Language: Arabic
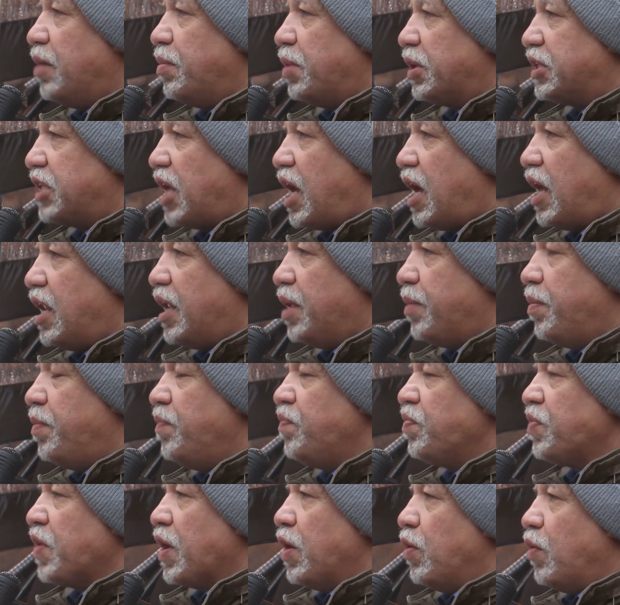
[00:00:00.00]
المطالب
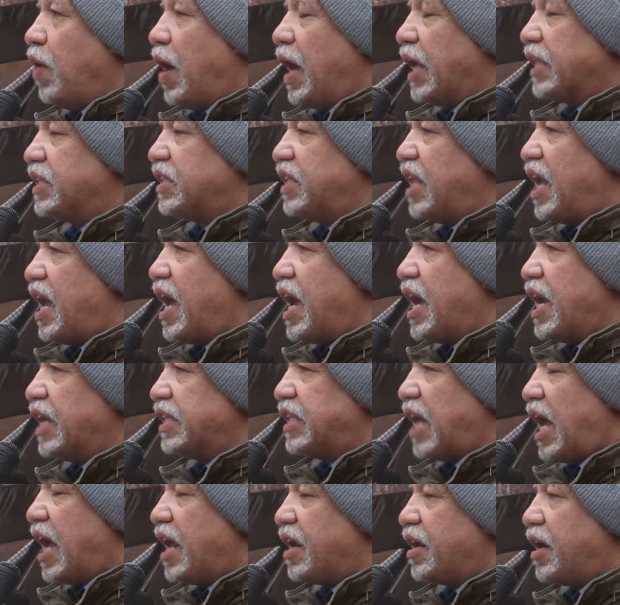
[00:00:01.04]
وحتى
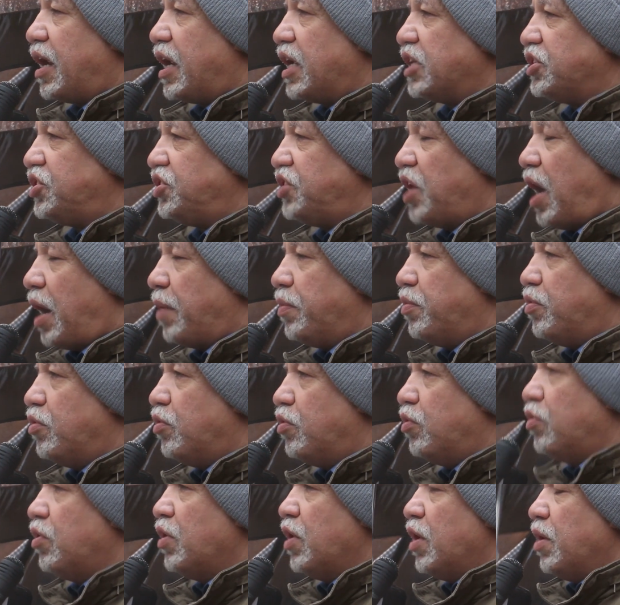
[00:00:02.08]
يتحرر الشعب
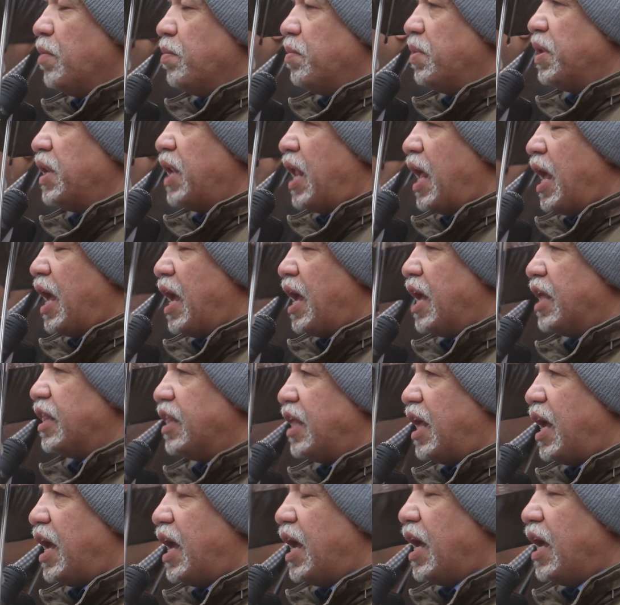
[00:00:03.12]
من
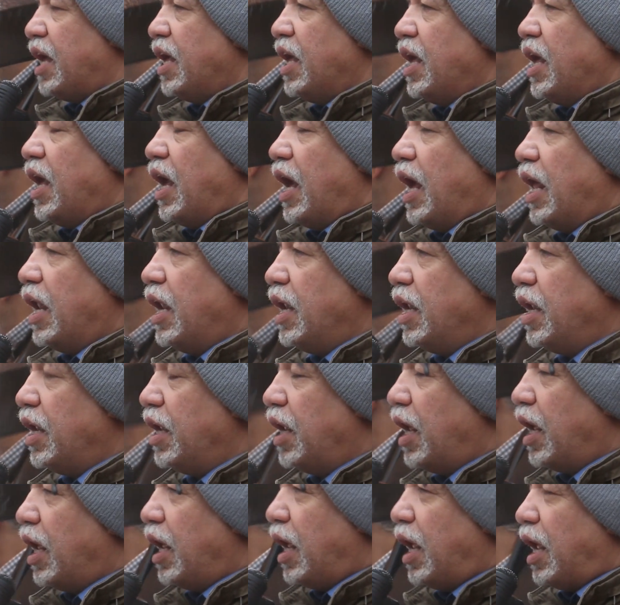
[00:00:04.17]
هذا
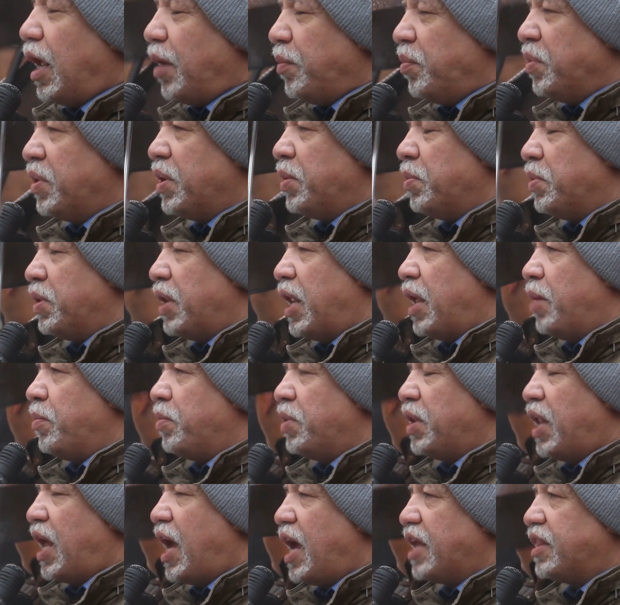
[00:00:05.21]
من,
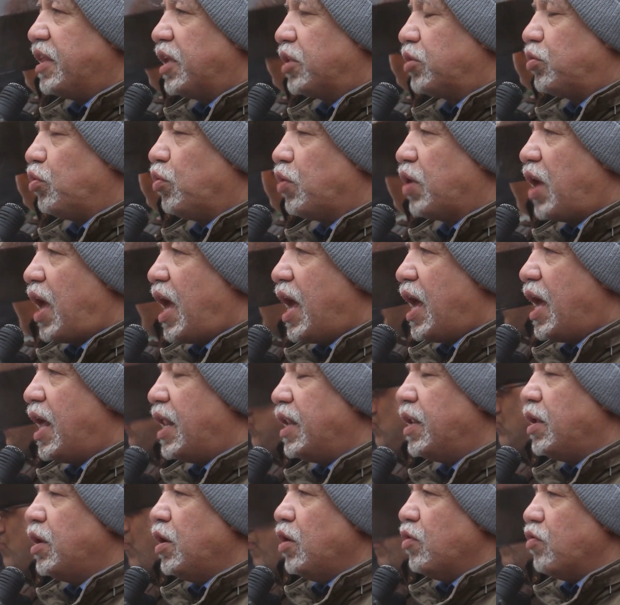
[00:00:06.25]
من هذا
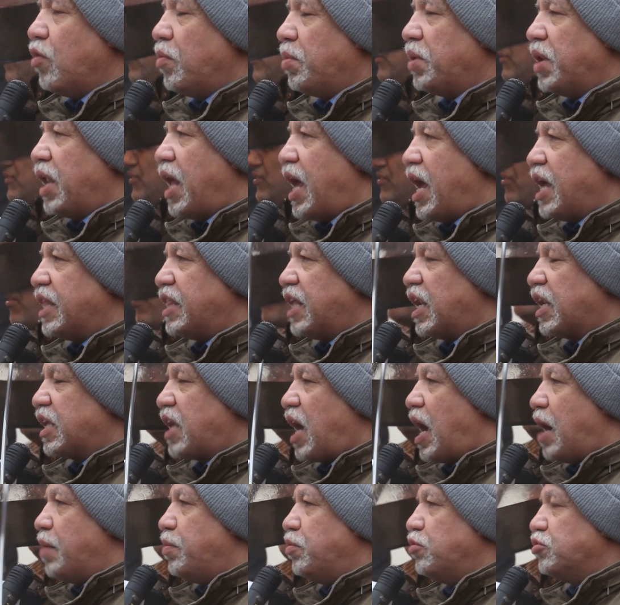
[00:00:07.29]
الطغيان ومن هذا
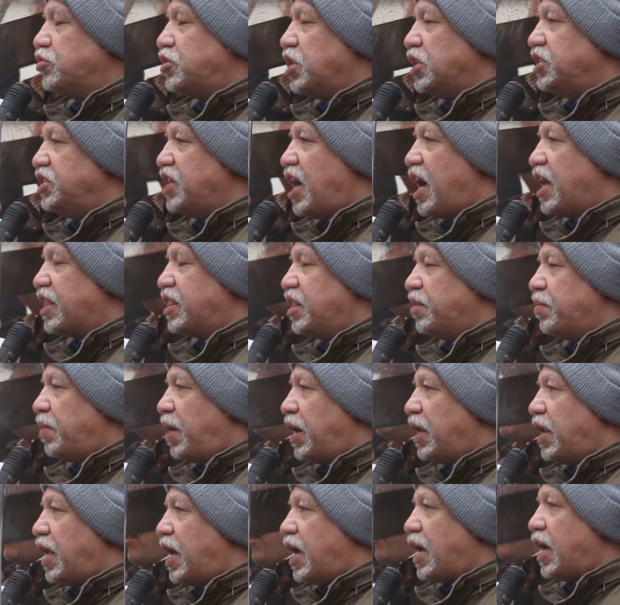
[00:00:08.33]
الكابوس الجاثم
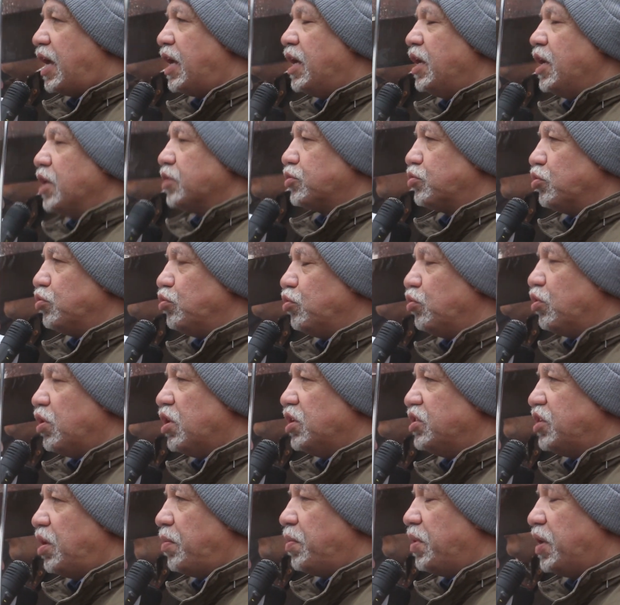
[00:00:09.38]
على صدور
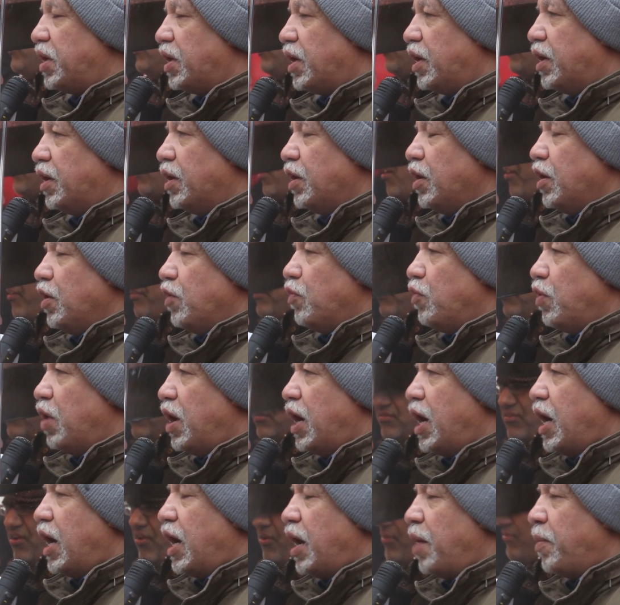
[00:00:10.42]
الجميع
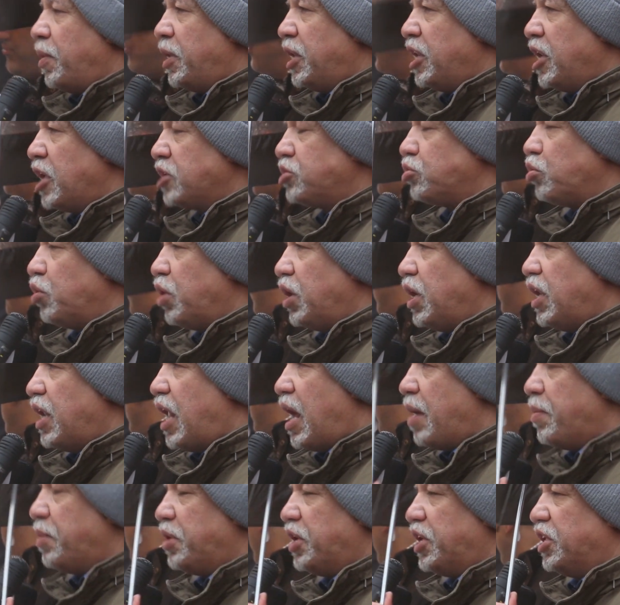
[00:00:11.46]
وما النصر
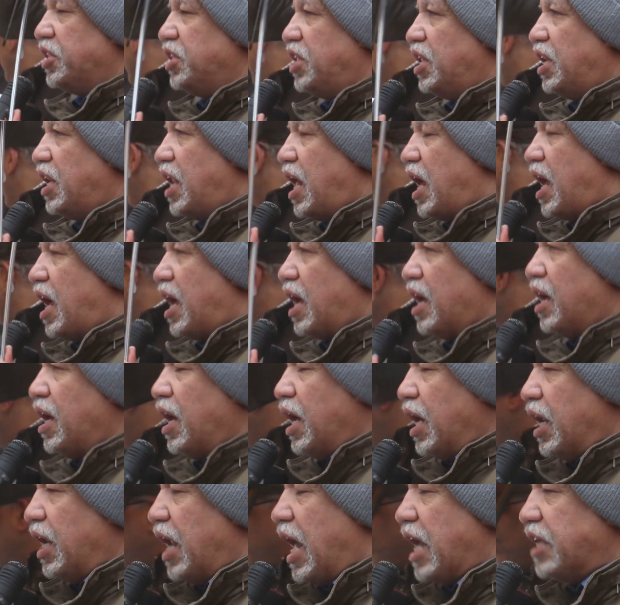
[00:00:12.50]
إلا من عند الله
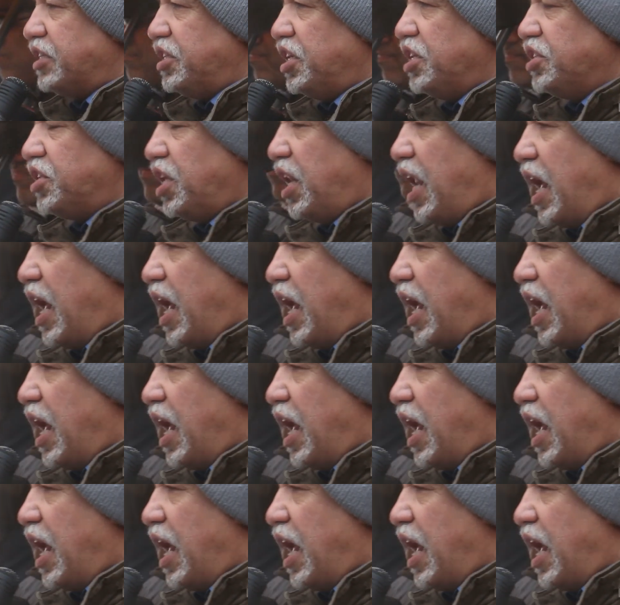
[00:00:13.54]
العزيز